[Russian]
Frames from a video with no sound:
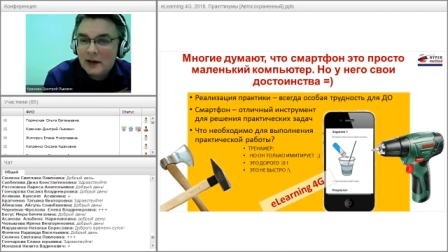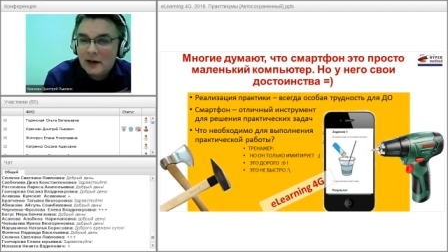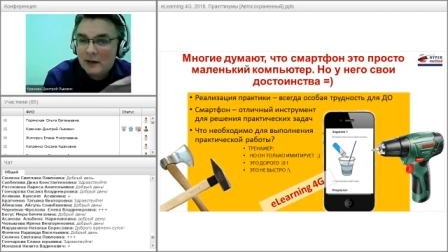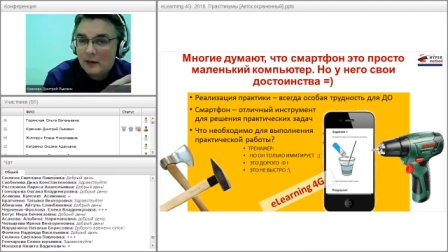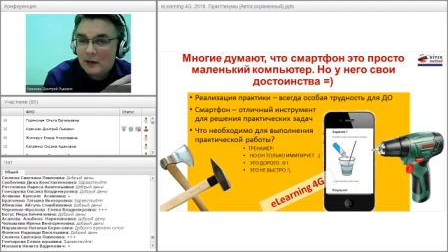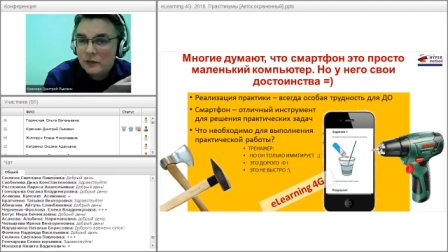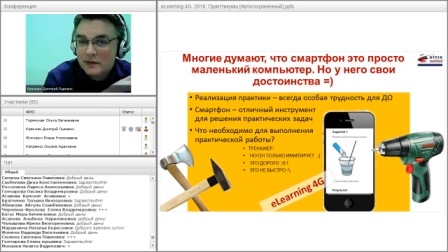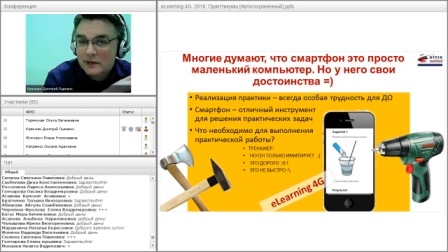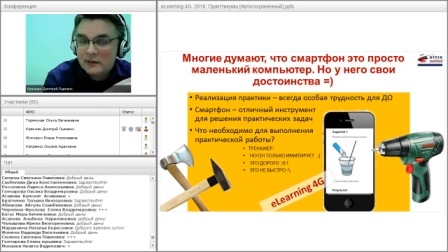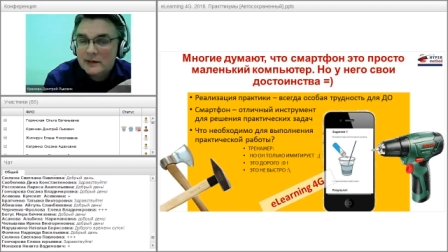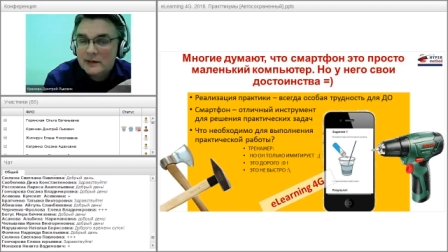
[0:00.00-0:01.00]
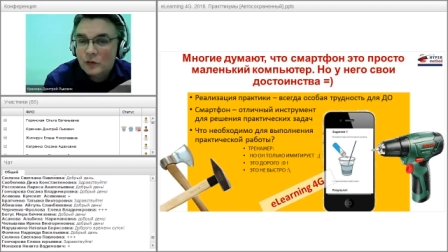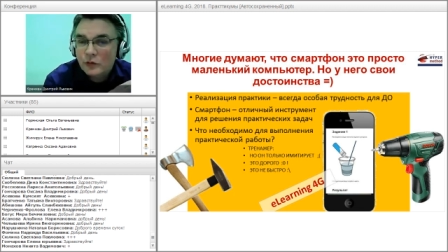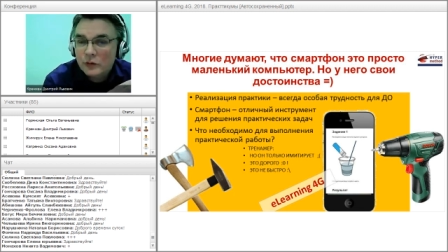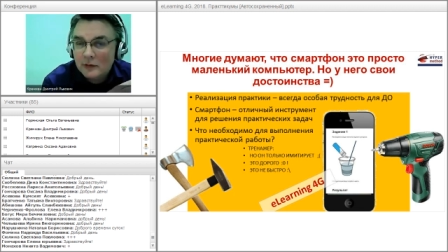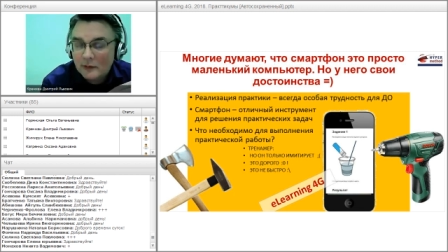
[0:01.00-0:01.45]
какой он стороной
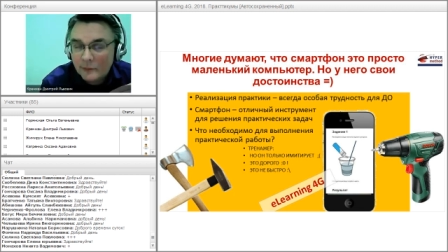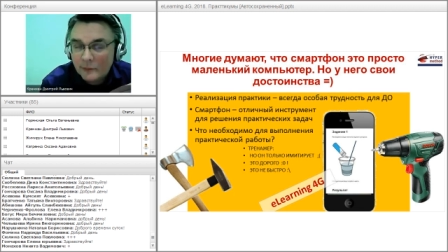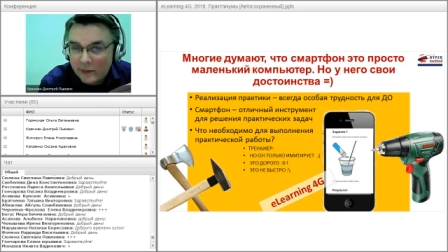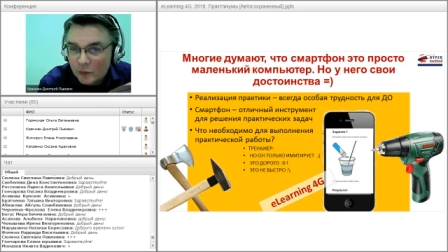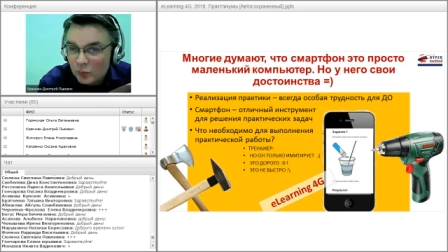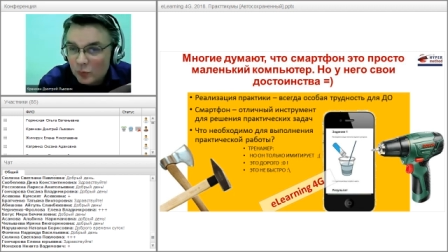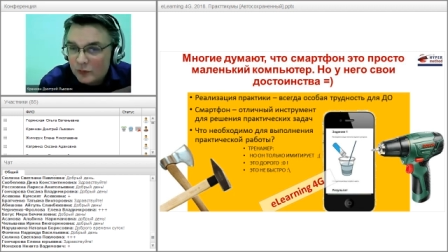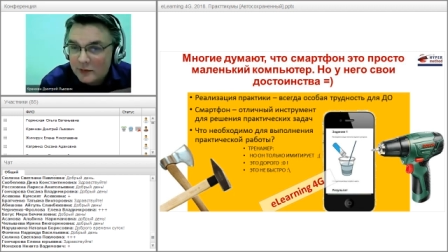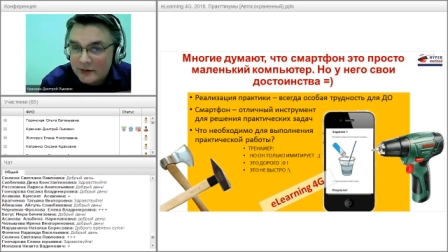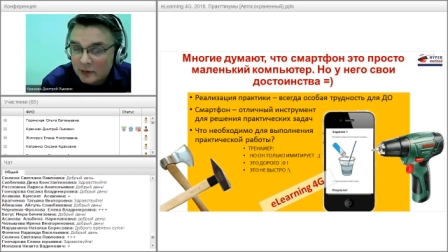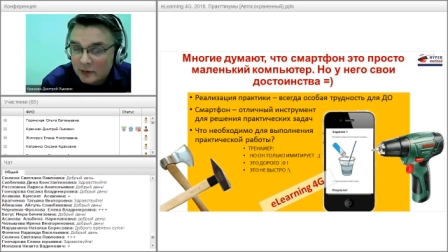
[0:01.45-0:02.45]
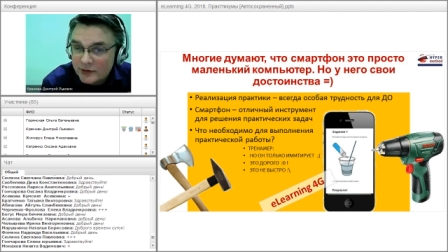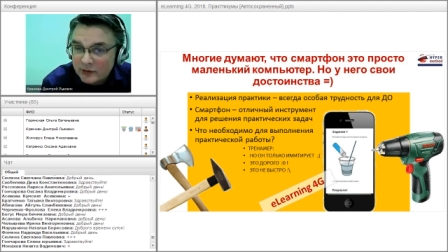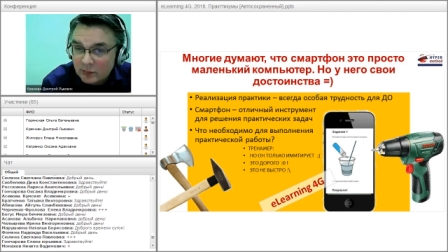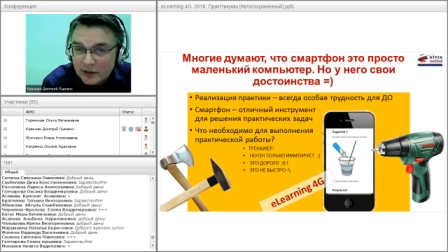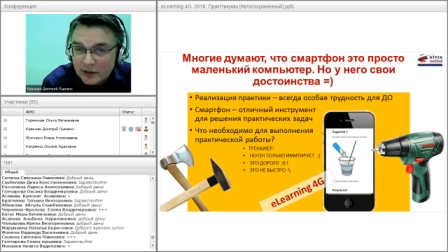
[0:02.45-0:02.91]
э, повернут к центру Земли.